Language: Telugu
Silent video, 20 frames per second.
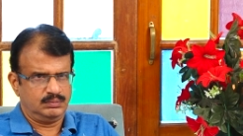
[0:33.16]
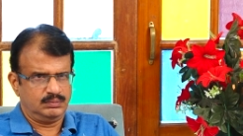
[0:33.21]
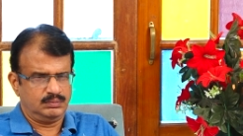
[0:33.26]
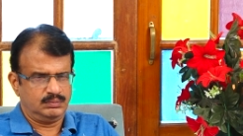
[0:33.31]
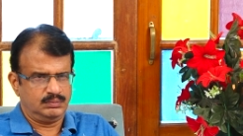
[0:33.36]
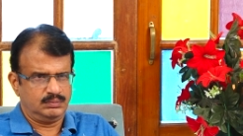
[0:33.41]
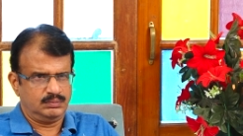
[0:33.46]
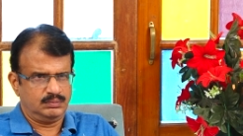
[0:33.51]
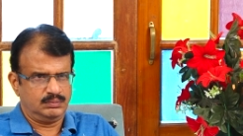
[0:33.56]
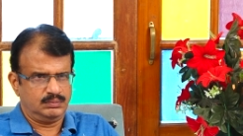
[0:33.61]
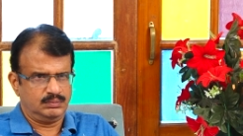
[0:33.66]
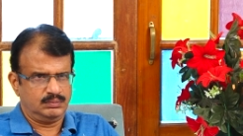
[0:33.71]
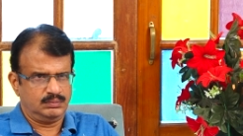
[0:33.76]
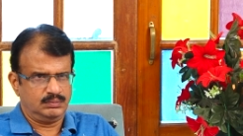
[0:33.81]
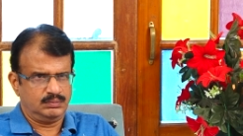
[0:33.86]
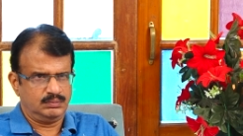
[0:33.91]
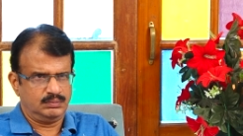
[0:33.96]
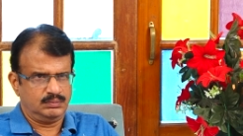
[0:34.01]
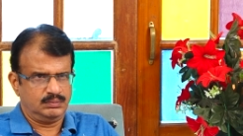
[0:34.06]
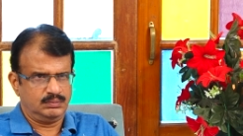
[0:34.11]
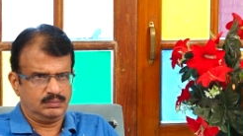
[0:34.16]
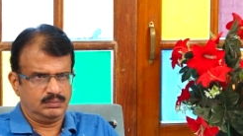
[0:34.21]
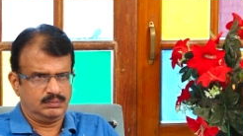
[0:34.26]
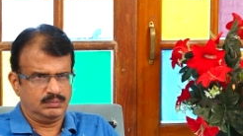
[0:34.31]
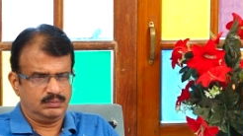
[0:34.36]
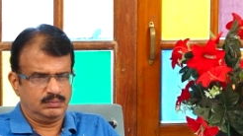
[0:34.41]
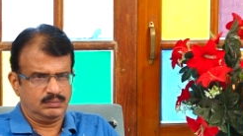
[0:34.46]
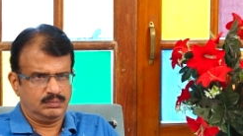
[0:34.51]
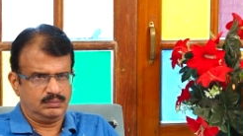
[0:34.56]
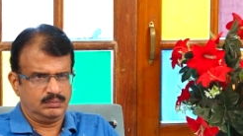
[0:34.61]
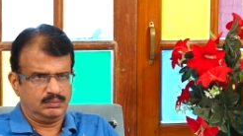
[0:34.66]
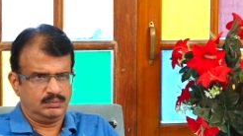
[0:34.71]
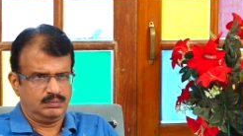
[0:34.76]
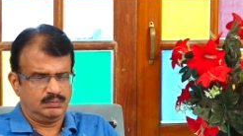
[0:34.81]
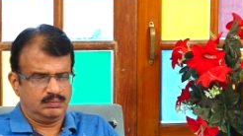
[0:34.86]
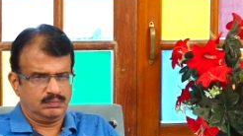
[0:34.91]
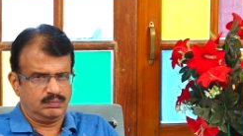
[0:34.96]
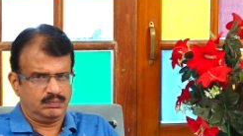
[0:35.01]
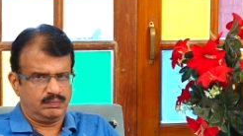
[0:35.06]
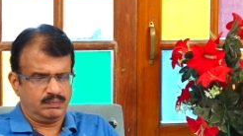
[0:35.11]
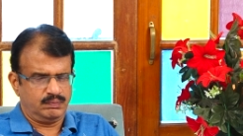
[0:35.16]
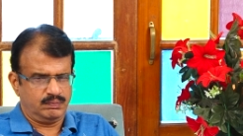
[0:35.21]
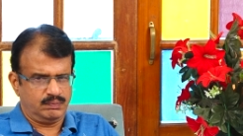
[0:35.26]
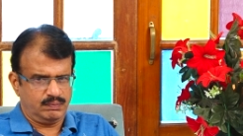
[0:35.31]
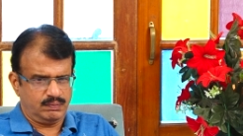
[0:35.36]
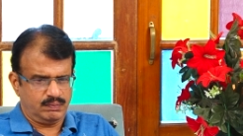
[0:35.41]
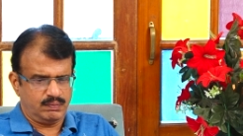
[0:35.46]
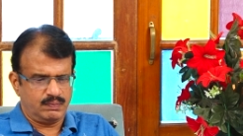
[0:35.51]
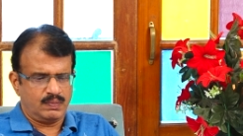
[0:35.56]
అని చెప్తున్నారు మరి ఎలా ఉండబోతుంది సార్